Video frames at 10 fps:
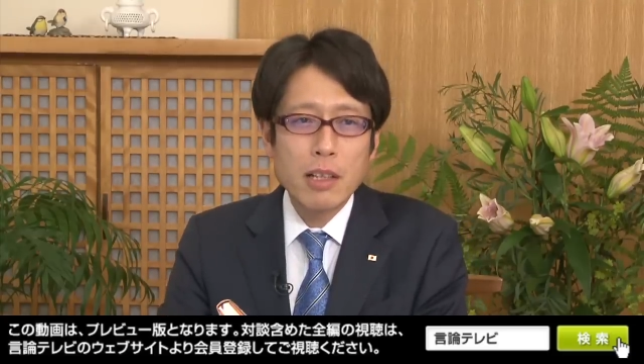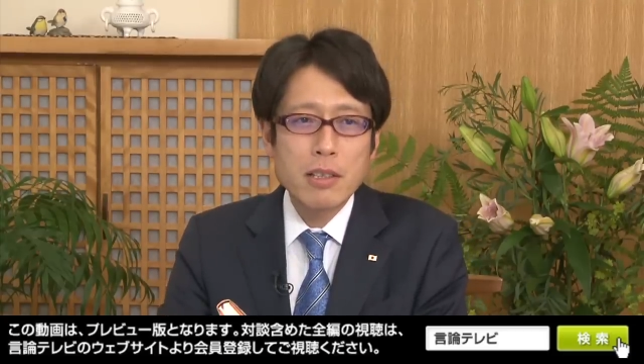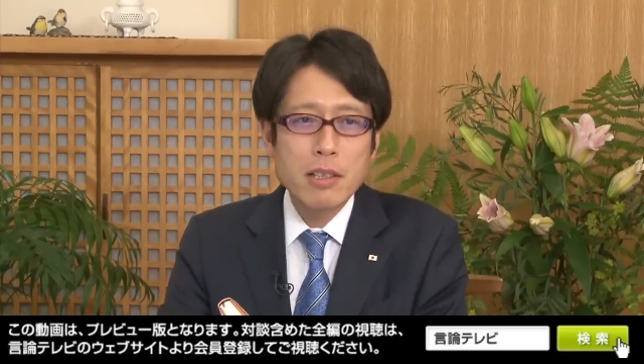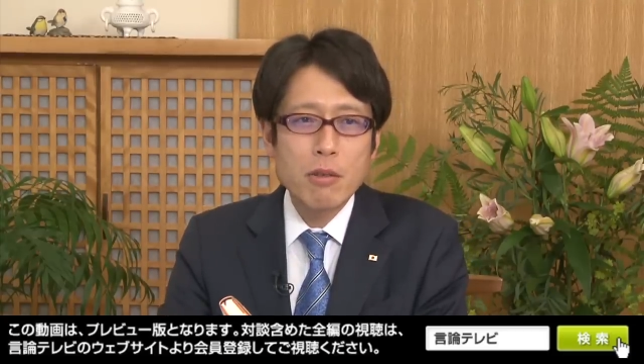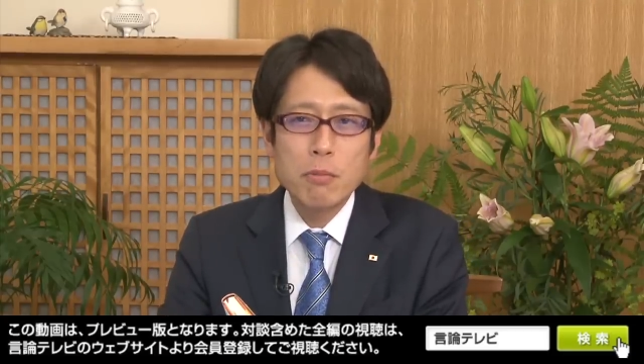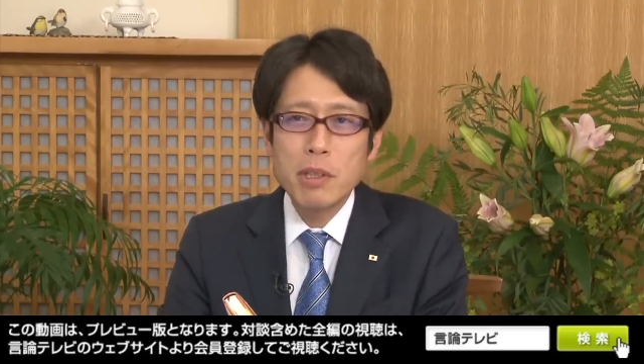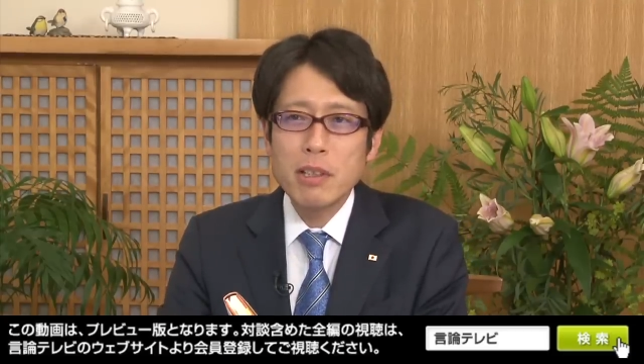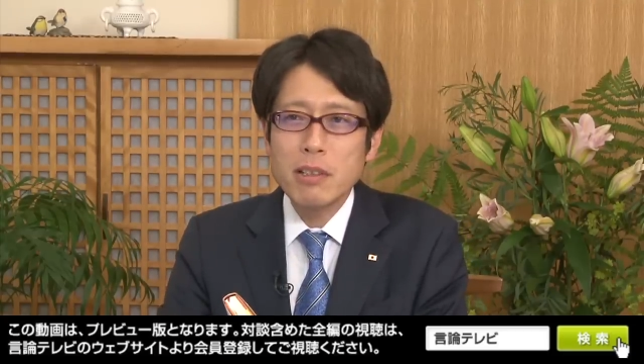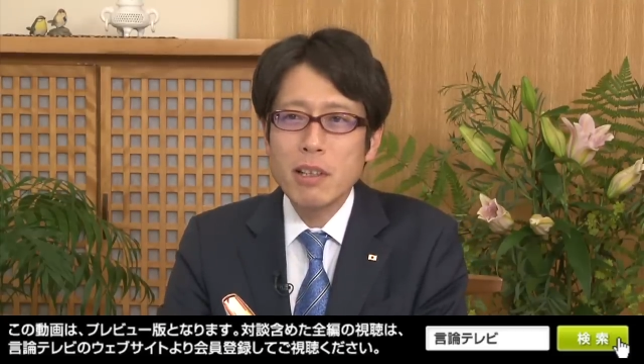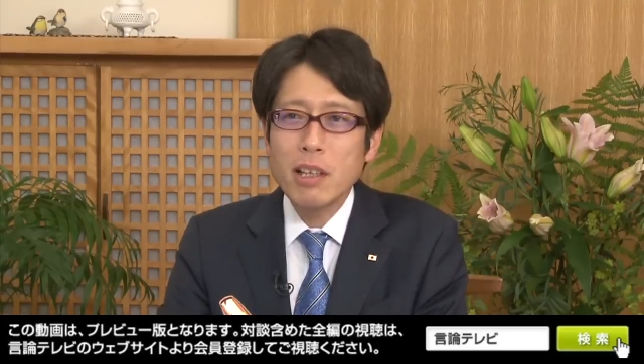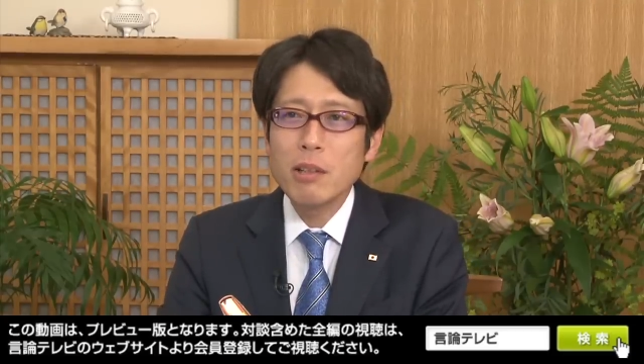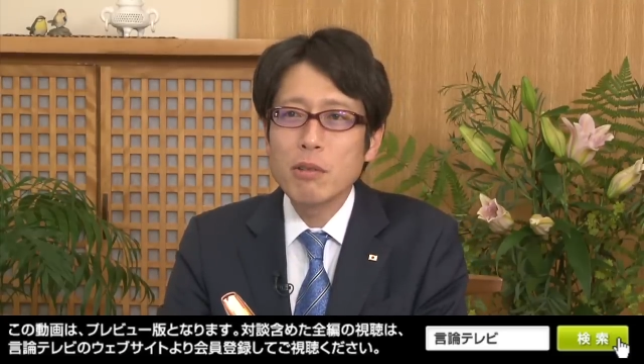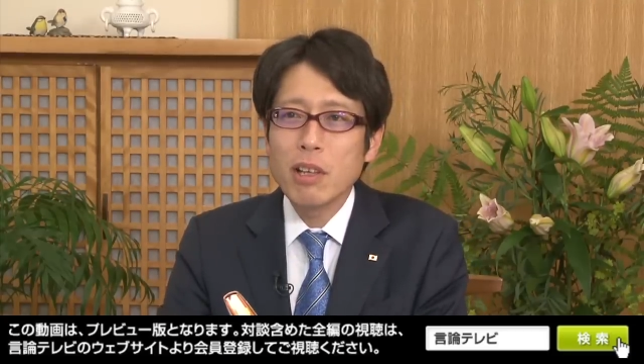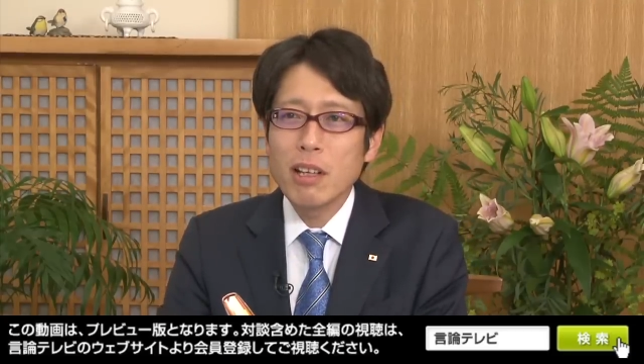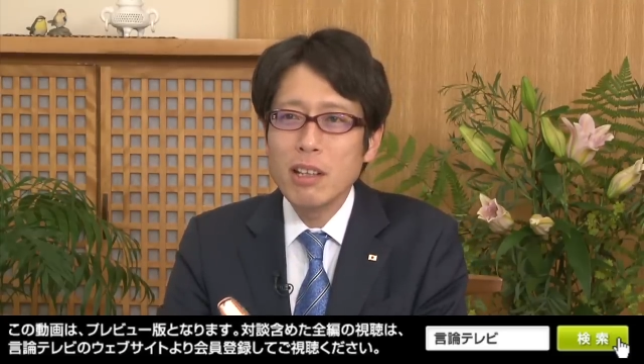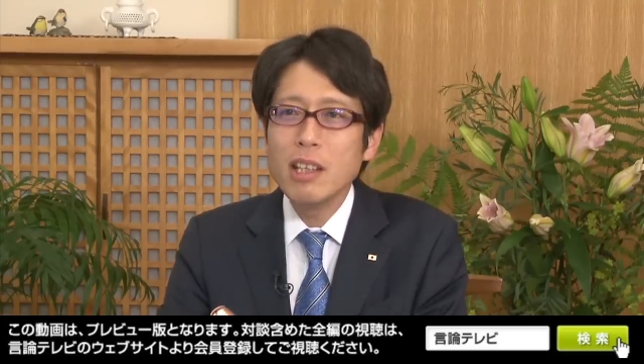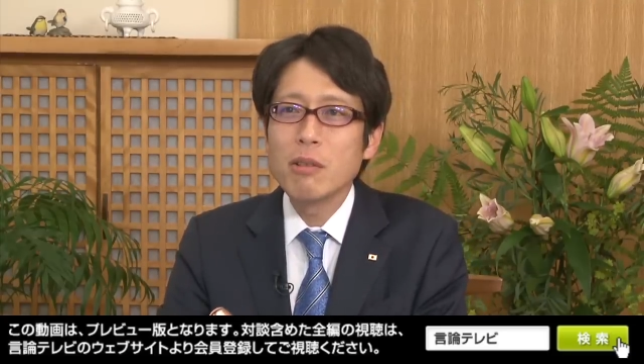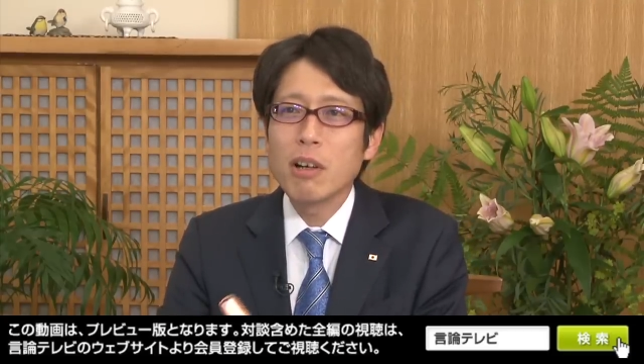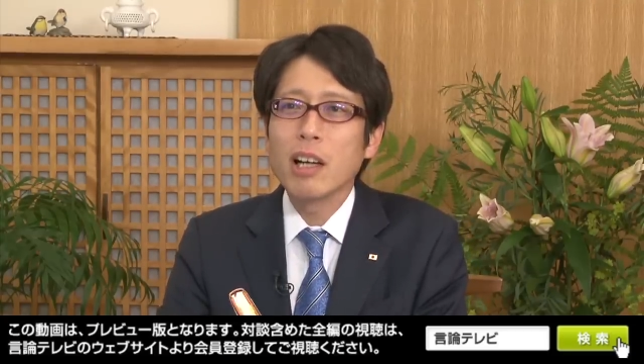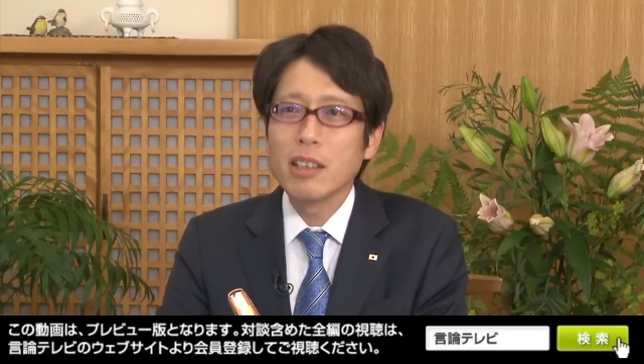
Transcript: 立ち読み程度でいいのか